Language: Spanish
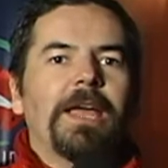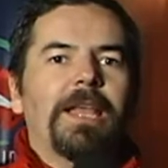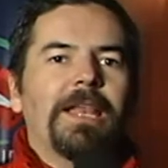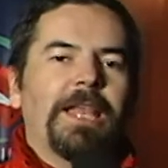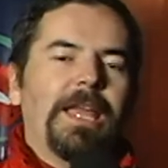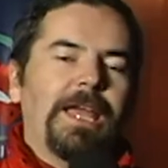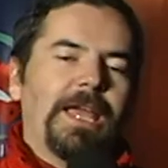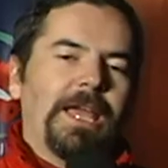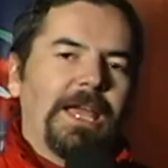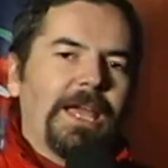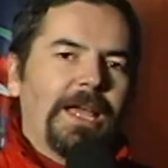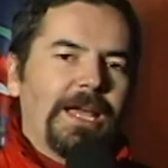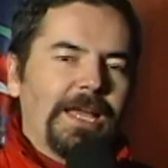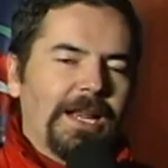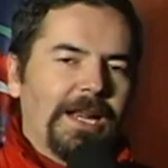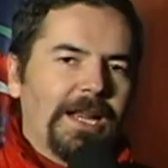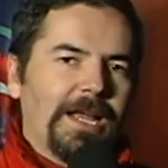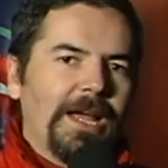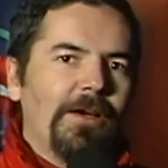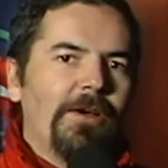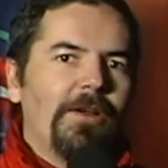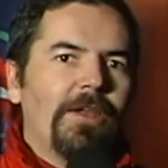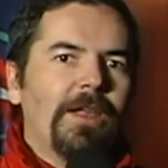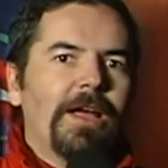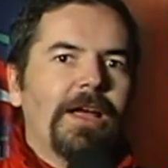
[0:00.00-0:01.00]
el
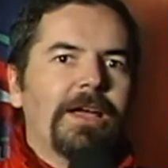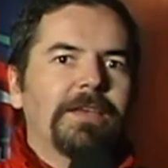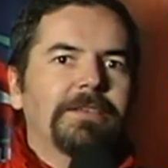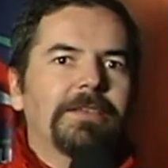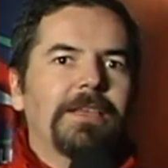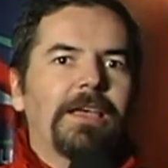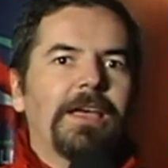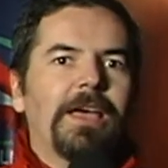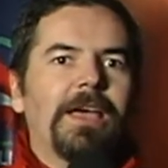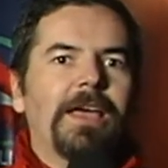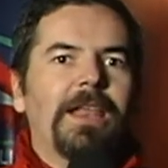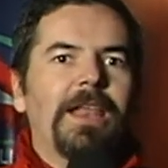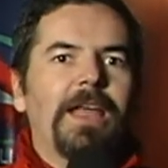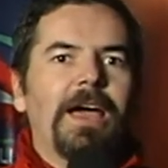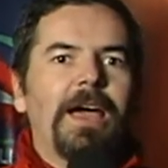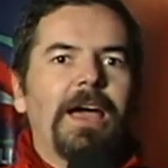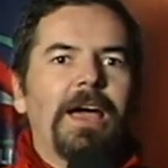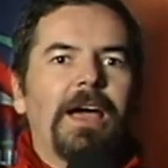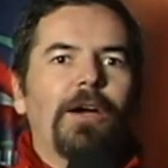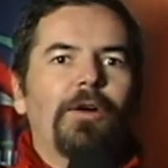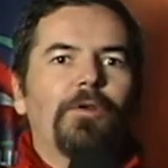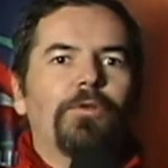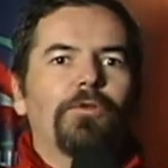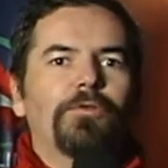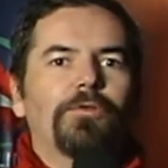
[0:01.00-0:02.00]
encargado de la Casa de
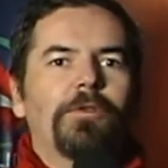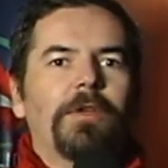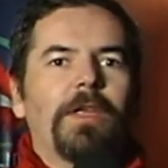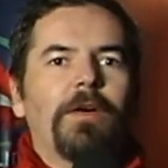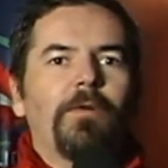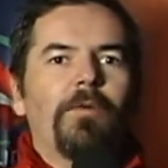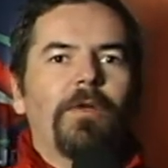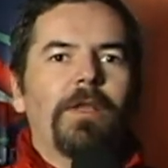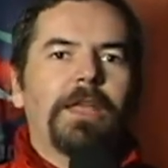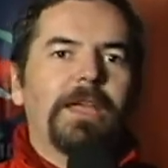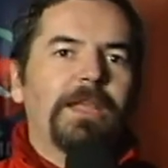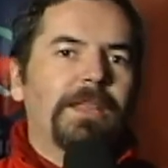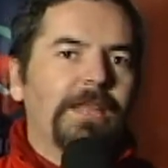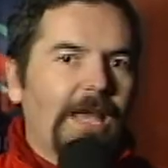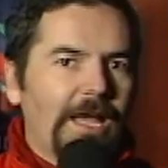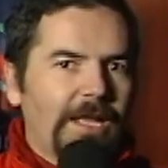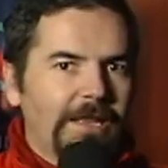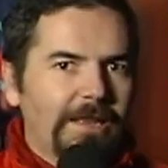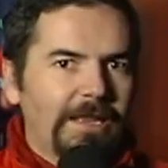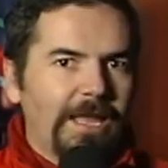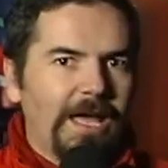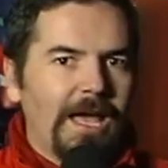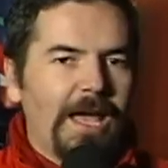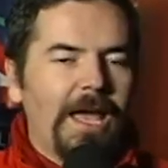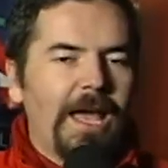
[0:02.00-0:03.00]
la Cultura de Hualquén
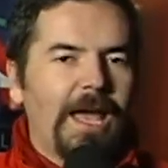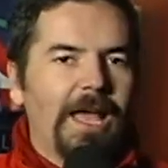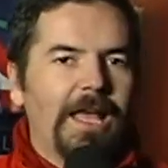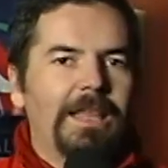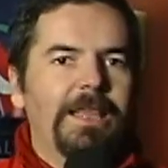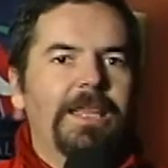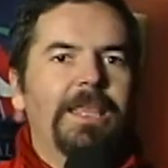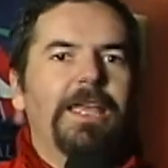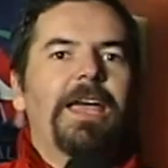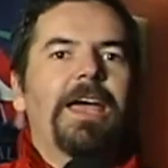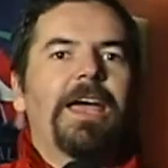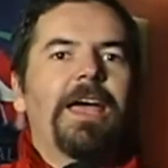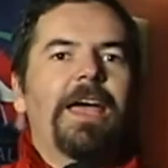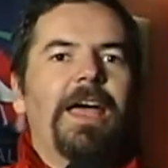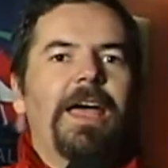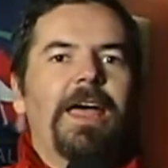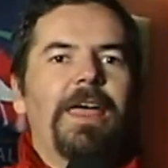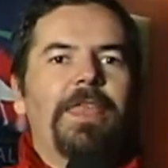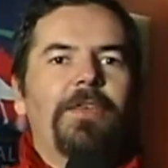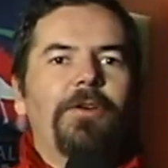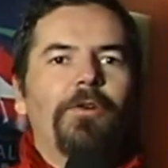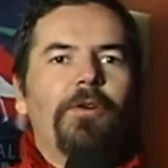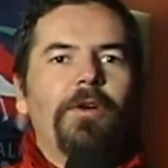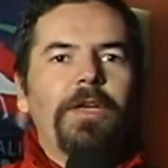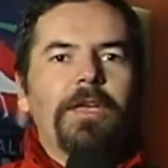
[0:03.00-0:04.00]
hasta el día
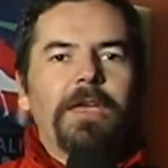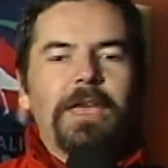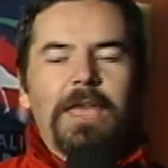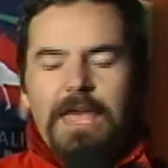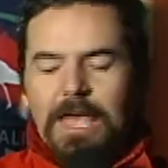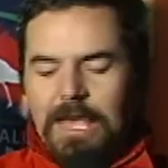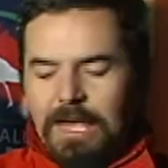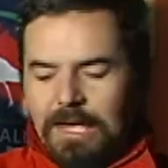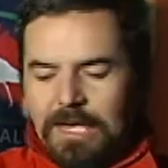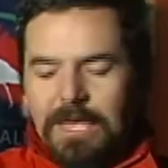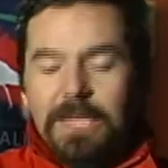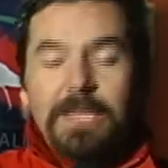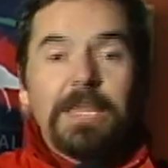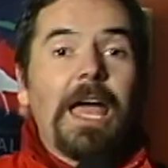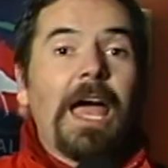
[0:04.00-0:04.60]
de hoy, quien